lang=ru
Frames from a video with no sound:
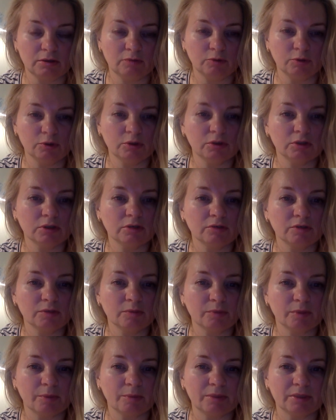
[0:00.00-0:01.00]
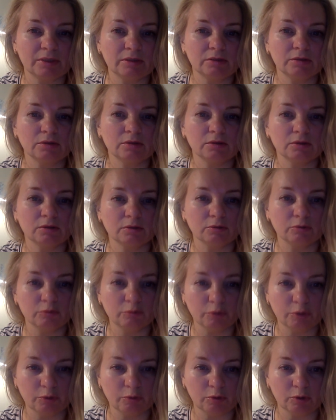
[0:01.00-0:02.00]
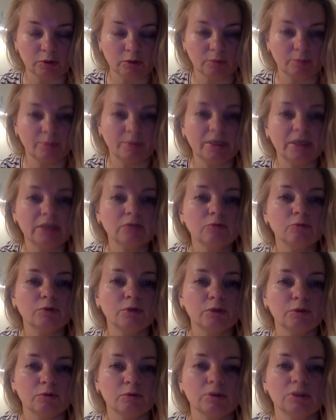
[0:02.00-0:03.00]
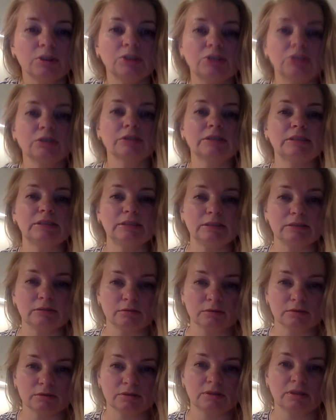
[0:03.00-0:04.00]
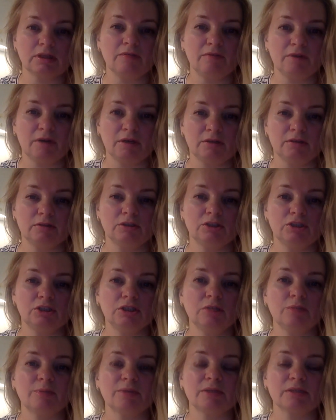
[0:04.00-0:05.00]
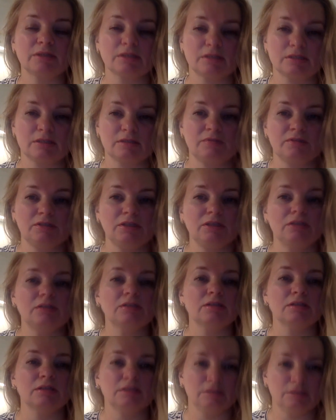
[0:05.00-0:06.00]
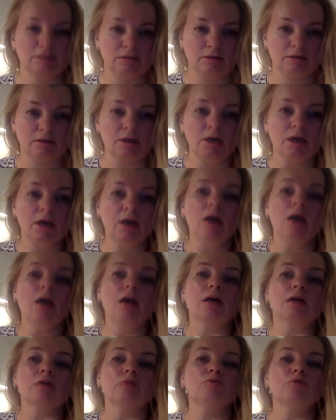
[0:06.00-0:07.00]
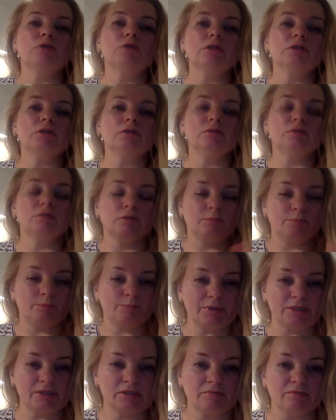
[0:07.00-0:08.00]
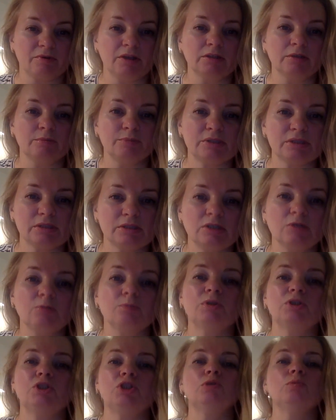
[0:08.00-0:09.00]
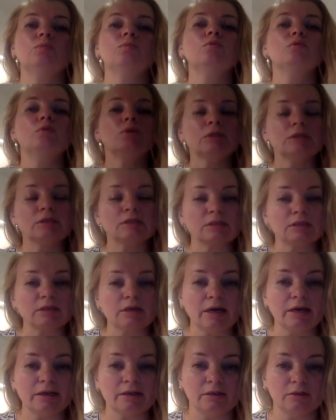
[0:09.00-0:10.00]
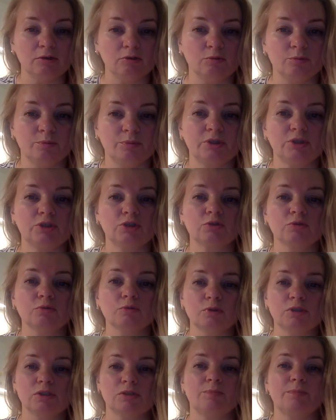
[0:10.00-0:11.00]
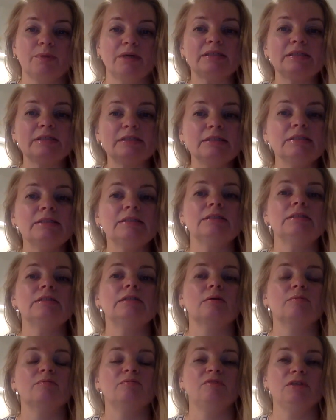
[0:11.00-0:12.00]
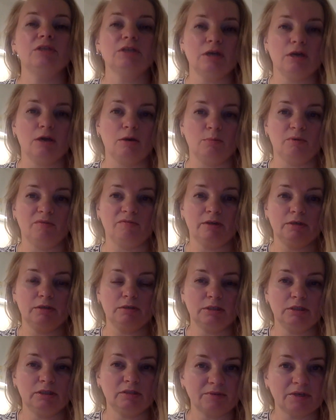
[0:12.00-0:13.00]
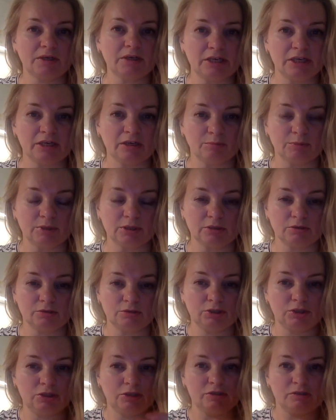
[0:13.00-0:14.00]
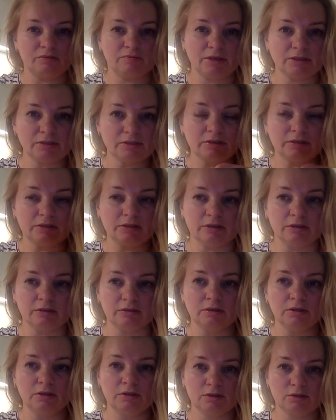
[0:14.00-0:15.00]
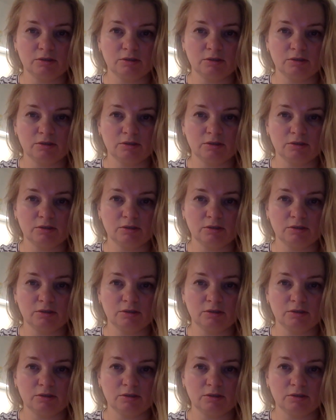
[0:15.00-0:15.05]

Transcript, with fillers: И вот она говорит про Бен Гуриона. Бен Гурион очертил слова до начала процесса в серии статей, которые призывал объяснить, почему Израилю пришлось похитить обвиняемого этого Эйхмана через 20 лет